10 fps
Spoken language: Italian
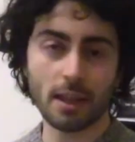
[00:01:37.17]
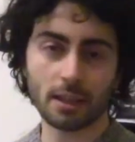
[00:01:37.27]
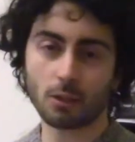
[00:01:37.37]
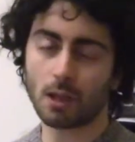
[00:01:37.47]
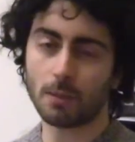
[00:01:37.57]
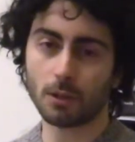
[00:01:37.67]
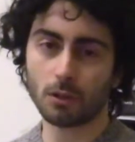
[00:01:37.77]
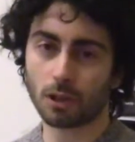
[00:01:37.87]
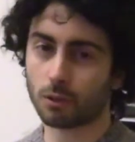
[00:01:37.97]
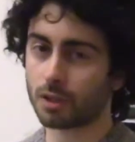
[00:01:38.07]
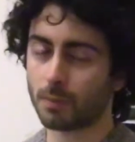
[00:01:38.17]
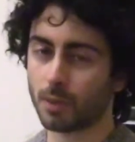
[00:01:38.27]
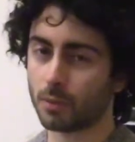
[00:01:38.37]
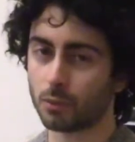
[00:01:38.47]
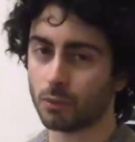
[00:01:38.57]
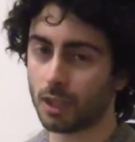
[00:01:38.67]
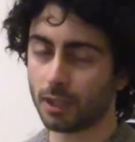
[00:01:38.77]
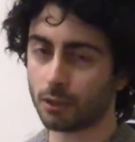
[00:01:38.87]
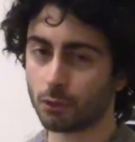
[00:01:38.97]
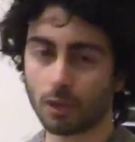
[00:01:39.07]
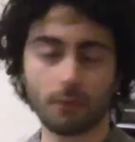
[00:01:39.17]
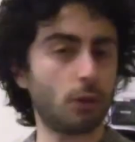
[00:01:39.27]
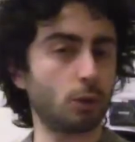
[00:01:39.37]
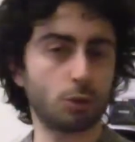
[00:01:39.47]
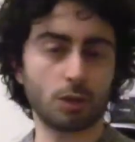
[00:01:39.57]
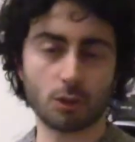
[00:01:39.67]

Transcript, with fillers: del quale però ancora non sappiamo nulla, nessuna foto,